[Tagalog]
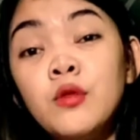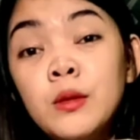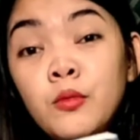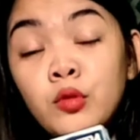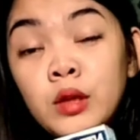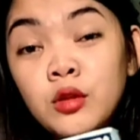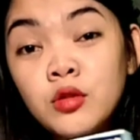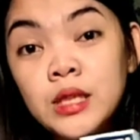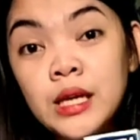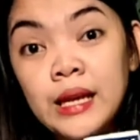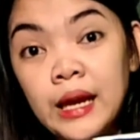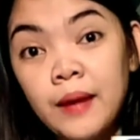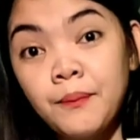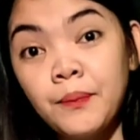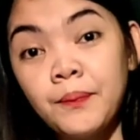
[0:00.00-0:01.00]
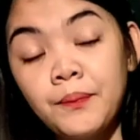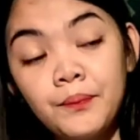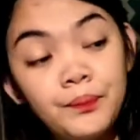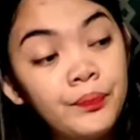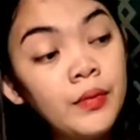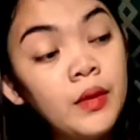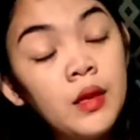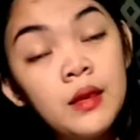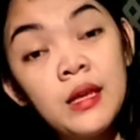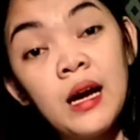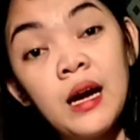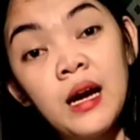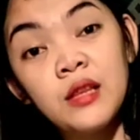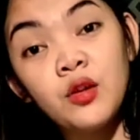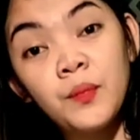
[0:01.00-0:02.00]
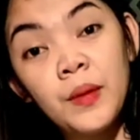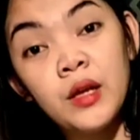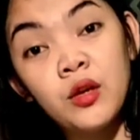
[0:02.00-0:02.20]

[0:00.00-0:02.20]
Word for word: ko na muna to sa rep ng ano,